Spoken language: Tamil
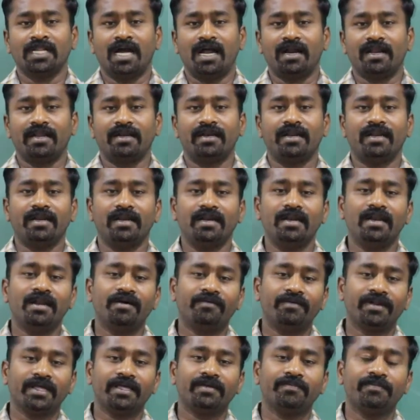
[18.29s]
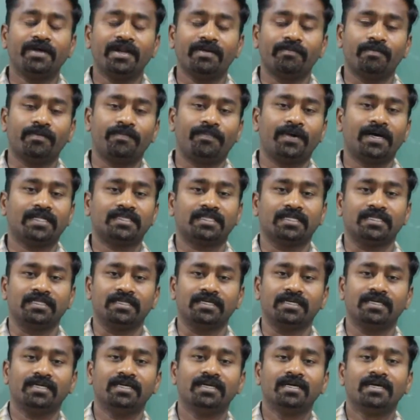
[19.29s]
ஆனால் இன்ன வரைக்குமே நம்ம
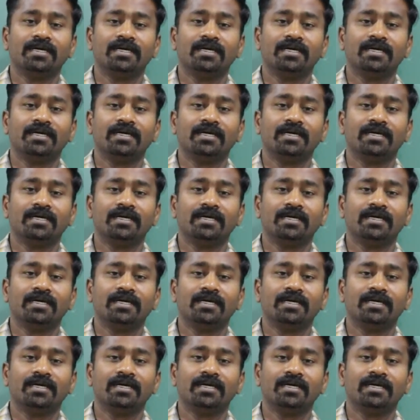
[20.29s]
பார்த்தது